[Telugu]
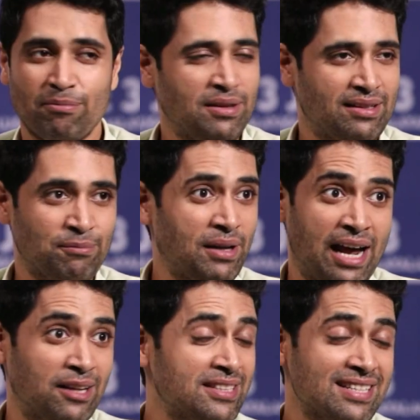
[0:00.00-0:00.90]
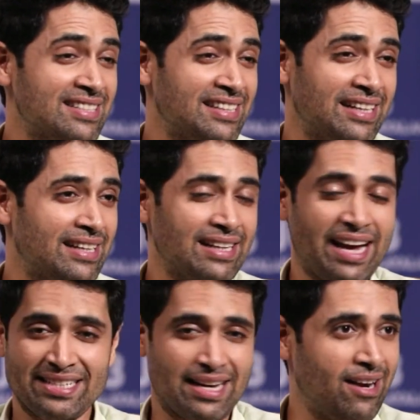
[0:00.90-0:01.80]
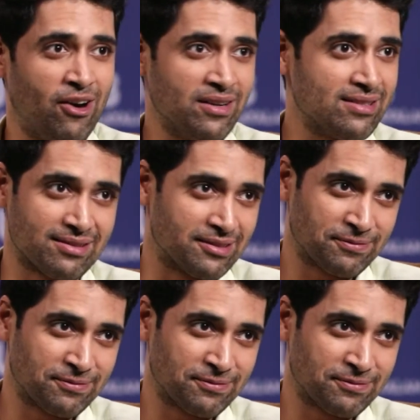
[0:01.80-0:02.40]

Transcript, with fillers: మీరు మీరు ఆలోచించాల్సింది ఏంటంటే ఆయన చాలా ఆనెస్ట్